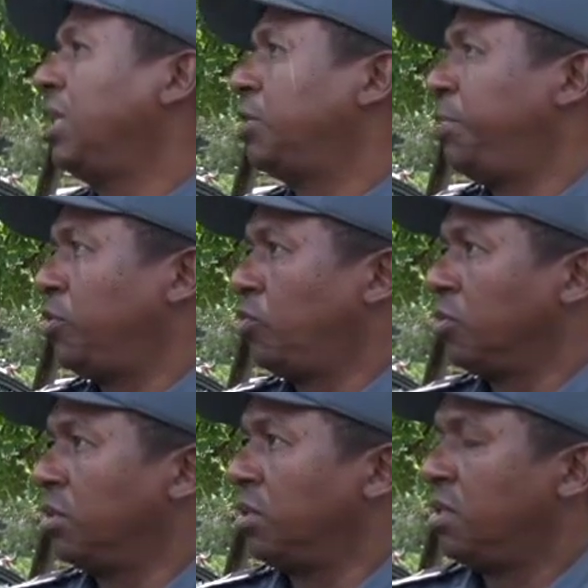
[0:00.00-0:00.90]
das
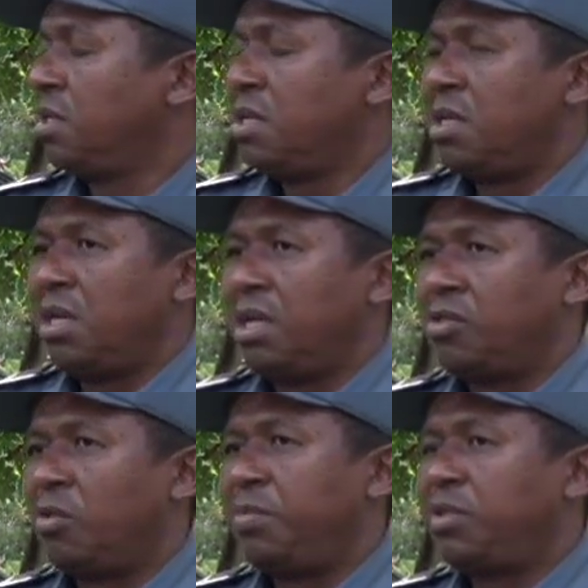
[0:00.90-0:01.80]
pessoas. É,
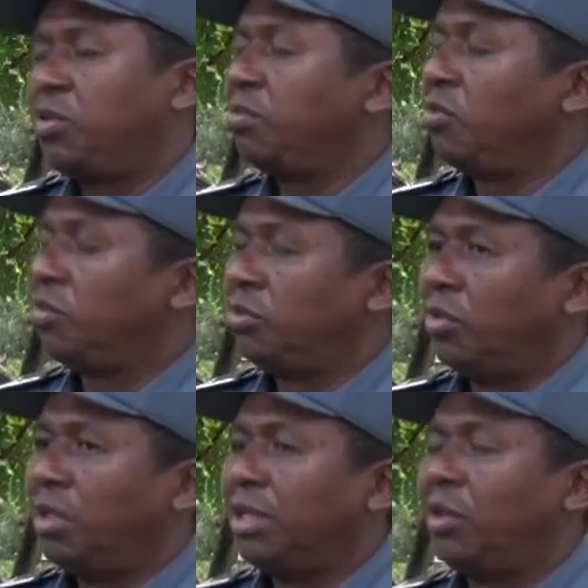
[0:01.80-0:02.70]
são pessoas,
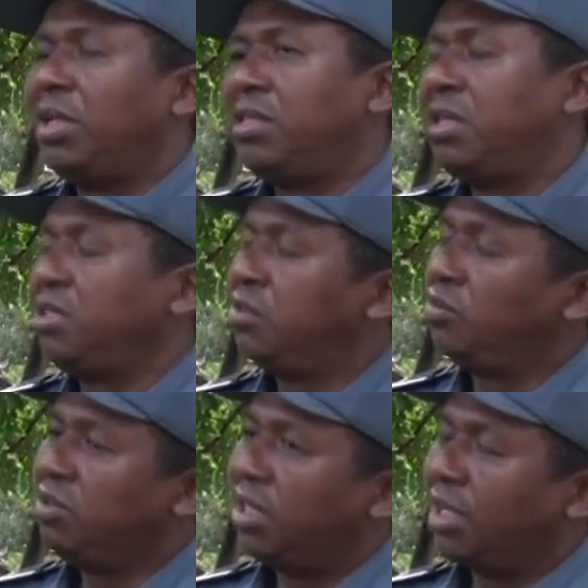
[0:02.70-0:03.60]
dois adolescentes,
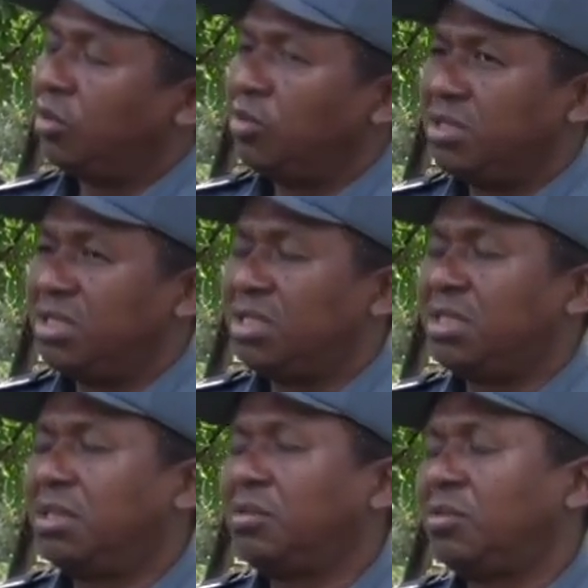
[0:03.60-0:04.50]
um de 14
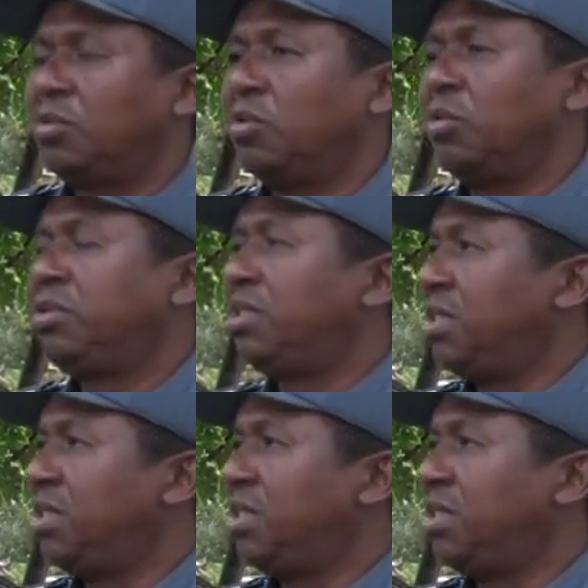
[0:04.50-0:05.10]
anos, o outro de